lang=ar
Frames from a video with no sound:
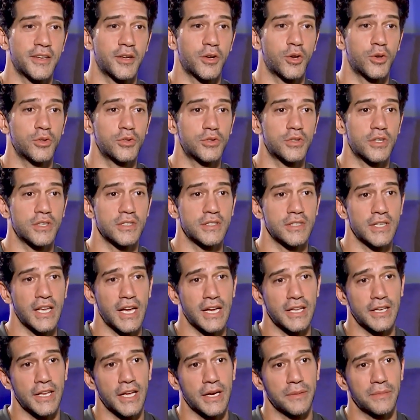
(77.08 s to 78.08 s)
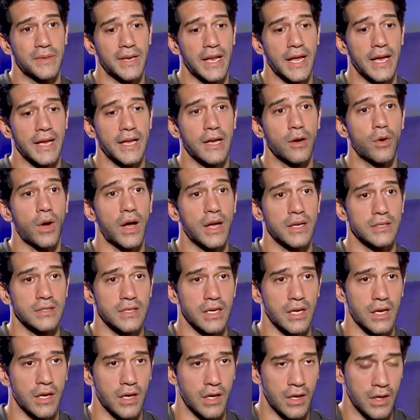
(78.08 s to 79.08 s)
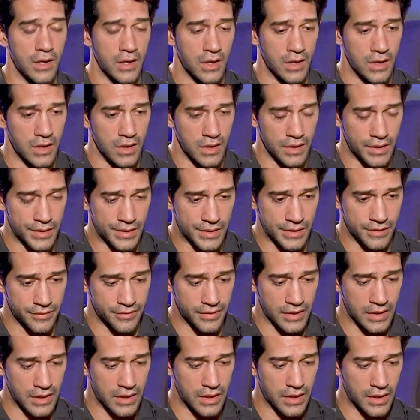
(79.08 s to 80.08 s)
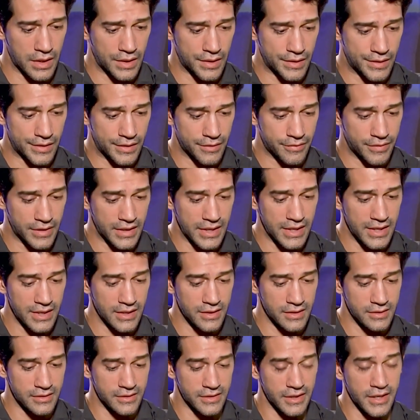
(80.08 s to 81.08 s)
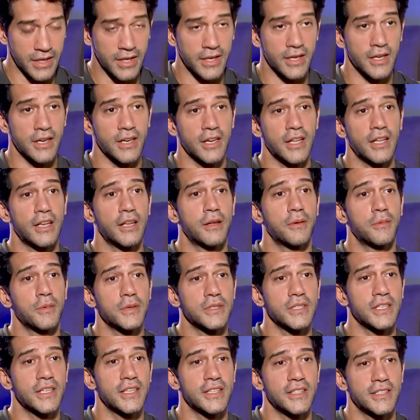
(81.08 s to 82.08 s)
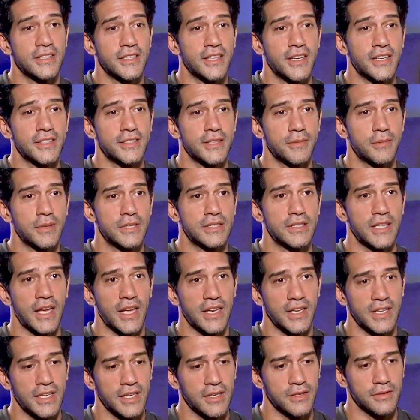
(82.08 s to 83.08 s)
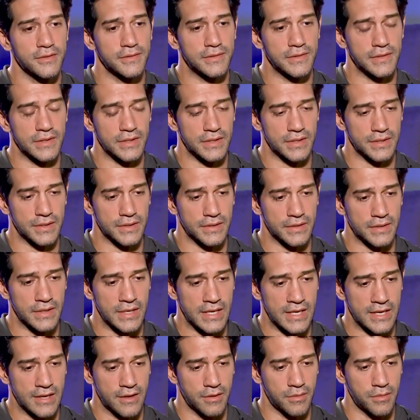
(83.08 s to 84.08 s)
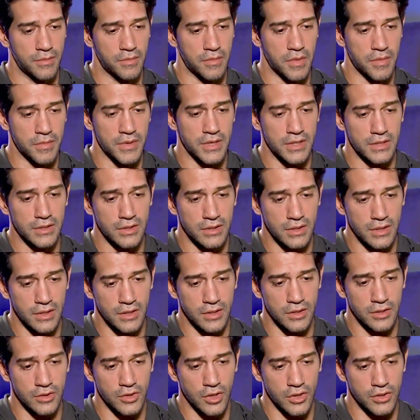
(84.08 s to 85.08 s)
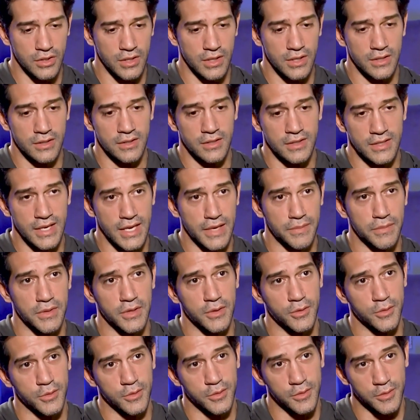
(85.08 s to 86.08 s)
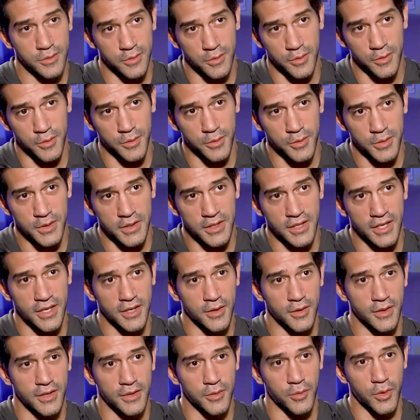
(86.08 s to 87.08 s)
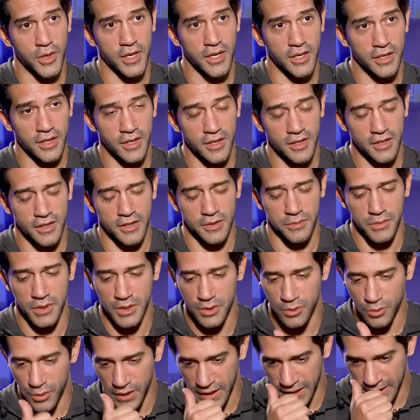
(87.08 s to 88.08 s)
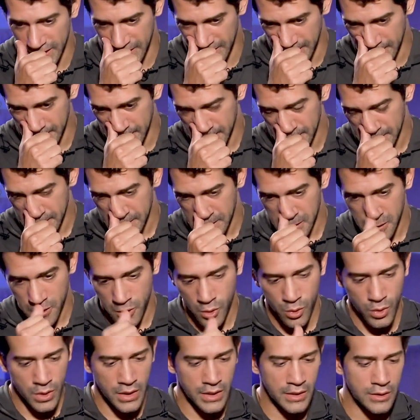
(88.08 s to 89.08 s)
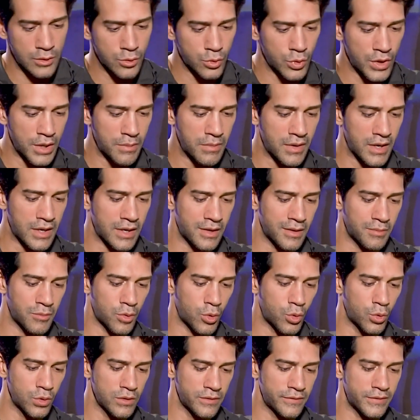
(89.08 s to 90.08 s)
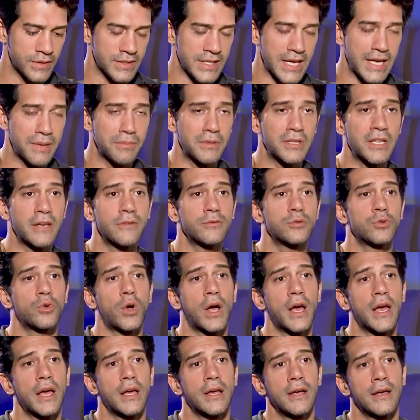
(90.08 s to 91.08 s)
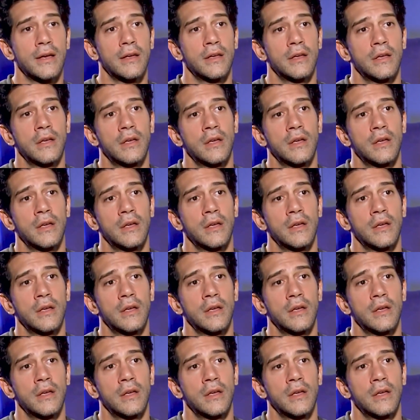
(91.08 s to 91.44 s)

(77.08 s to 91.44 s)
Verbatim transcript: كونتراست آه، يعني يعمل حاجه وعكسها آه، فهي التريك اللي انا مثلا اعتمدت عليها في آه، ما بين شخصيه سامي وبين الوجه الاخر منه يعني هو انه يبقى موجود في سامي نفسه حاجه